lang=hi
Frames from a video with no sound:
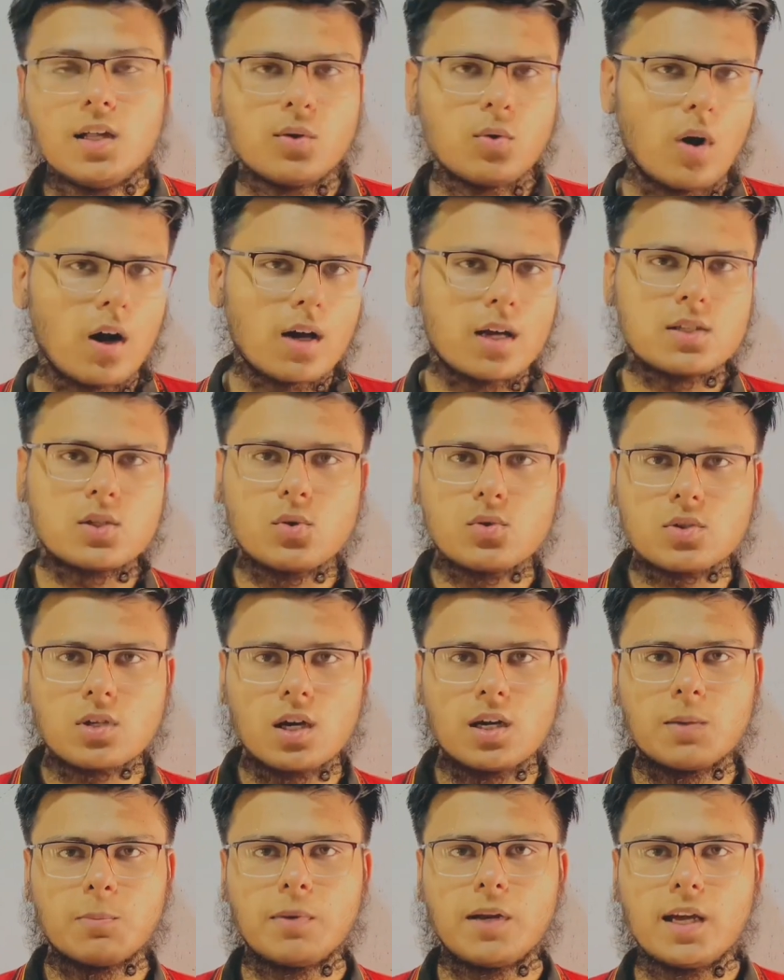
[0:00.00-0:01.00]
तो आगे से
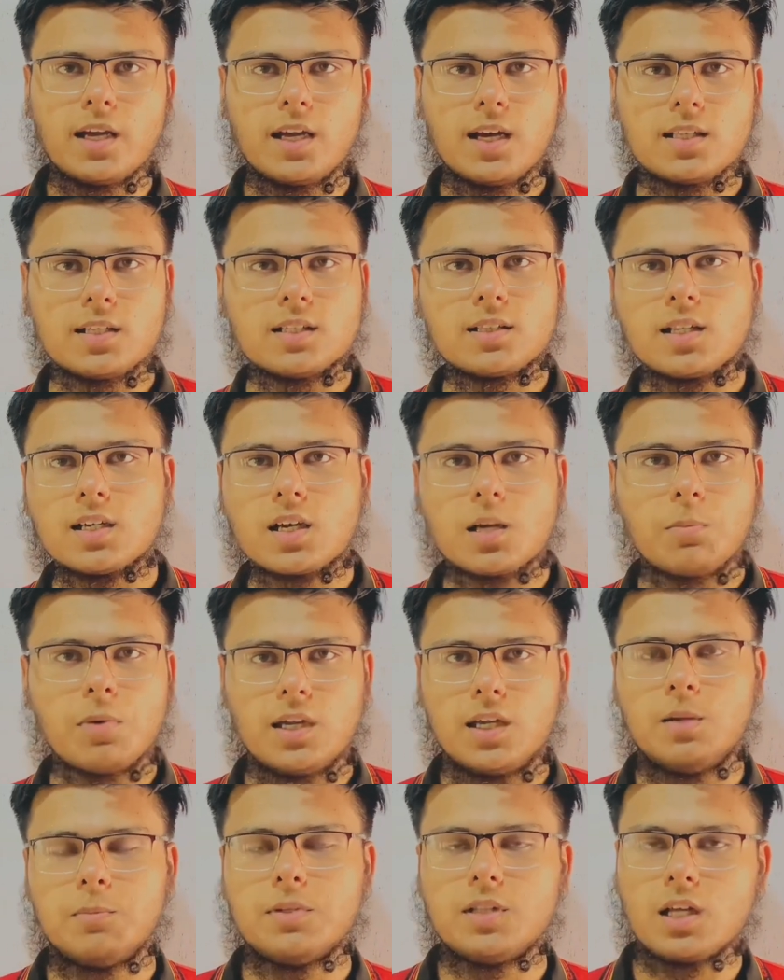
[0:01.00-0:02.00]
उसका रिप्लाई आ जाता है कि
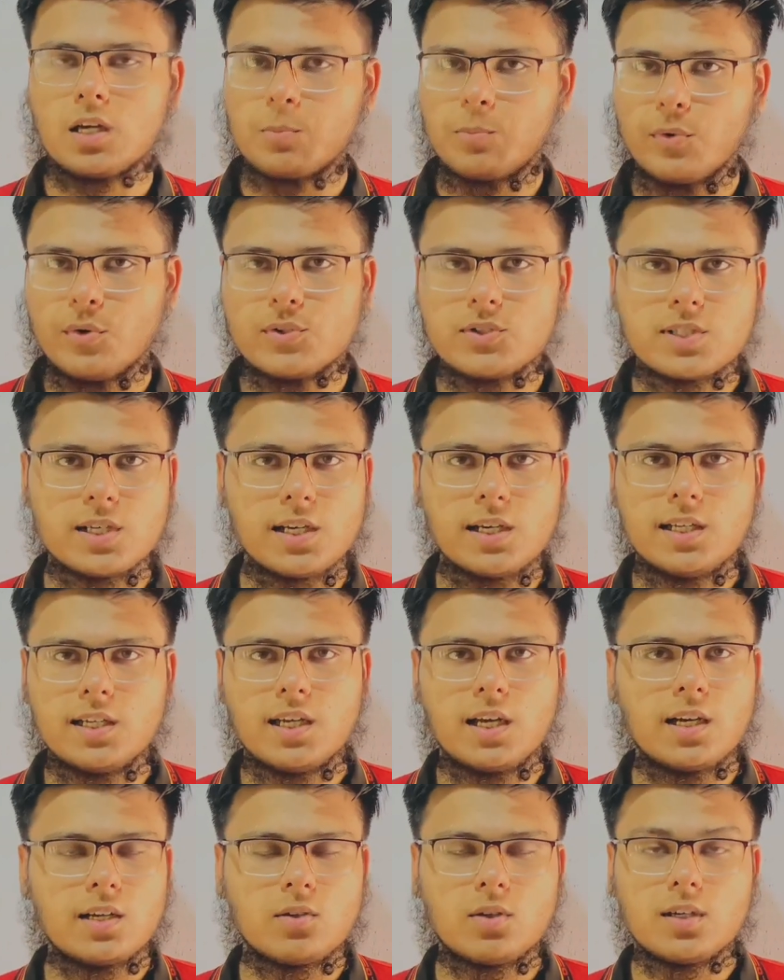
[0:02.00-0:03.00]
भाई अभी तक पहुँचे
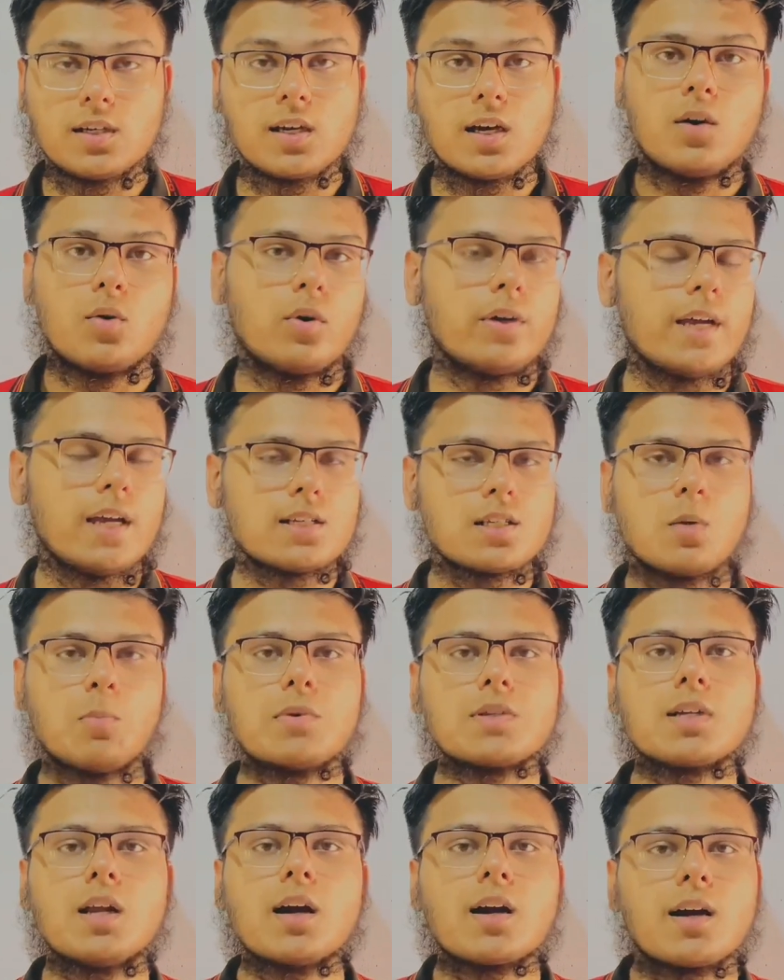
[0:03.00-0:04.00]
नहीं है ठीक है कोई ऐसा
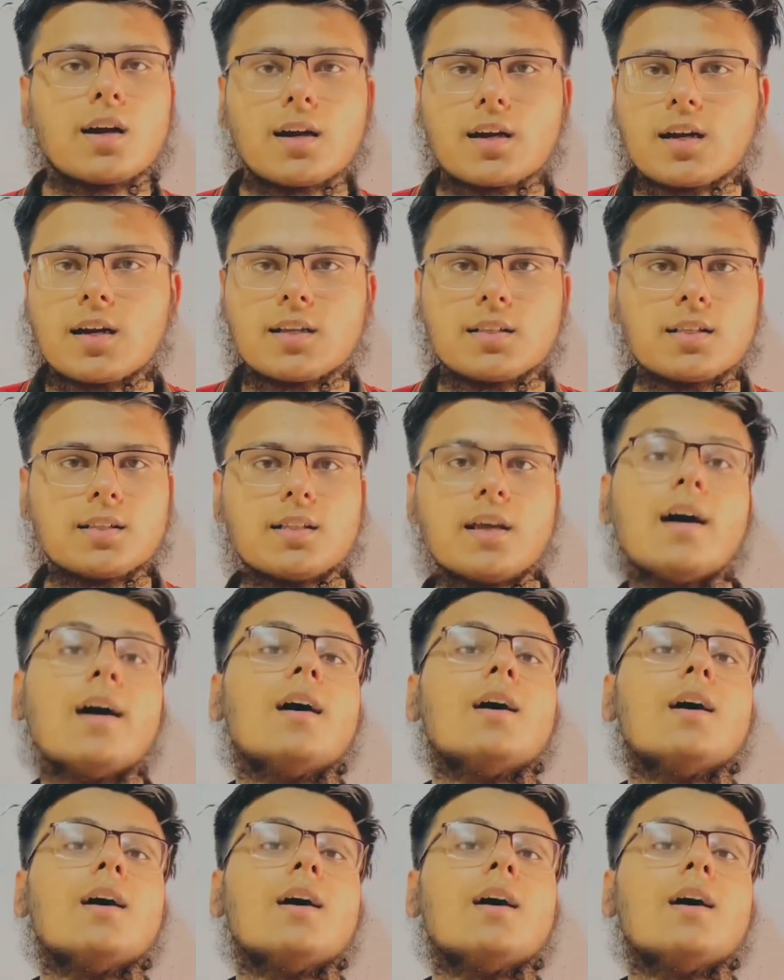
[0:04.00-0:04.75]
मसला खड़ा कर देता है